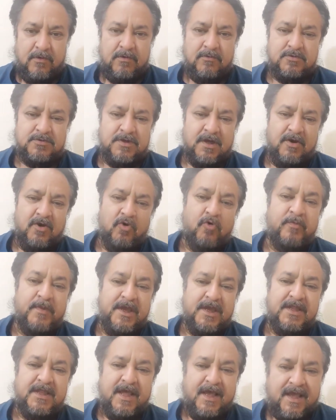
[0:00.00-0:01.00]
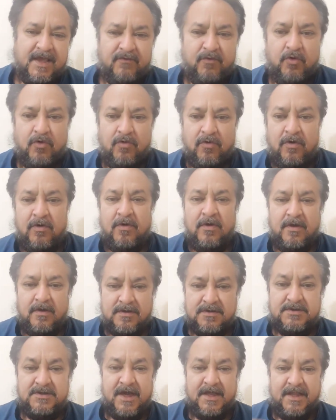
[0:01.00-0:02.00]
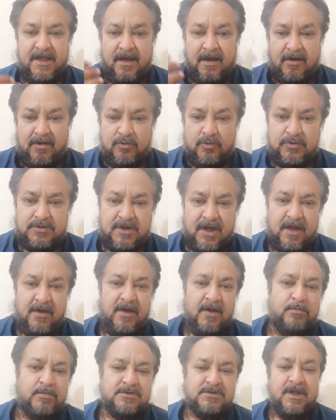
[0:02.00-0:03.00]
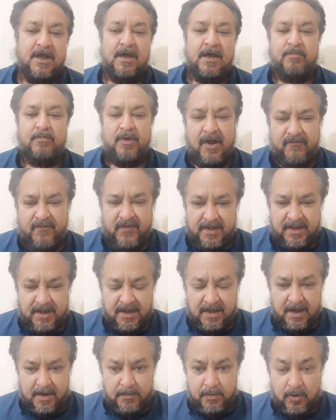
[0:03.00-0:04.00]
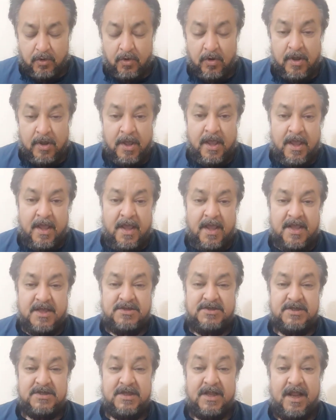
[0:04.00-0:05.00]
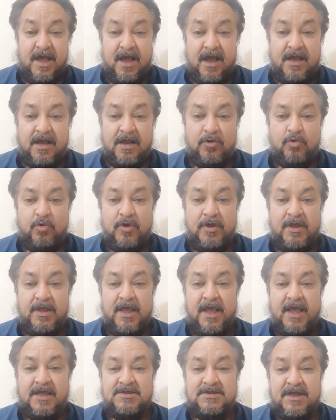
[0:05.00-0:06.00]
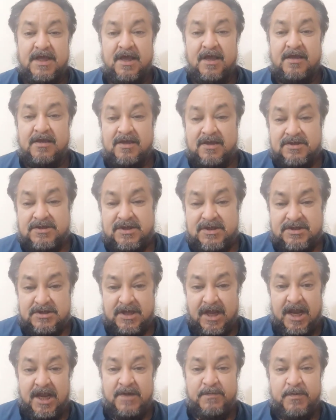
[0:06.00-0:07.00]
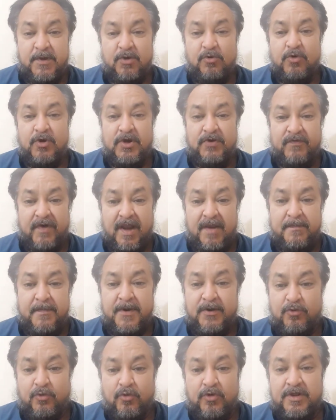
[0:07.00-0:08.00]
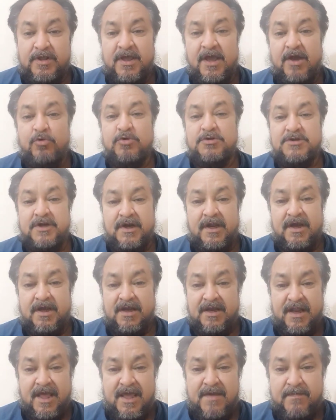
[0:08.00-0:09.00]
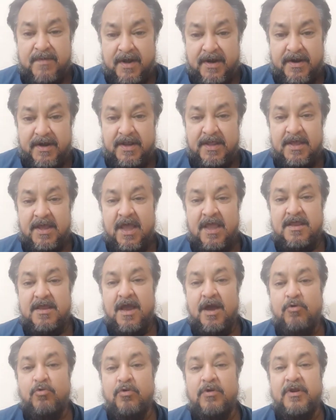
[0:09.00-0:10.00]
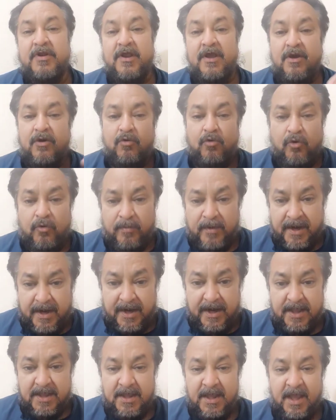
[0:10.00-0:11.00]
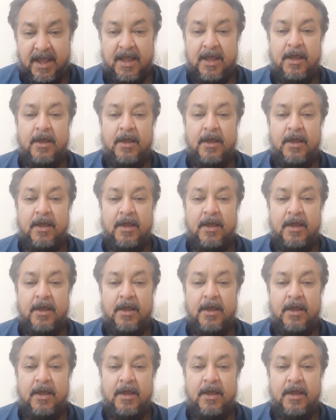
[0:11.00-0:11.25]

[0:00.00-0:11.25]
उसका उम्मीद है कि वो ज्यादा उसका मुनाफा देगा आपको इसी तरह अगर कोई ऐसा किसी साइड पे कोई डेवलपमेंट हो रही है कोई सड़क नहीं बन रही है या कोई रिंग रोड बन रही है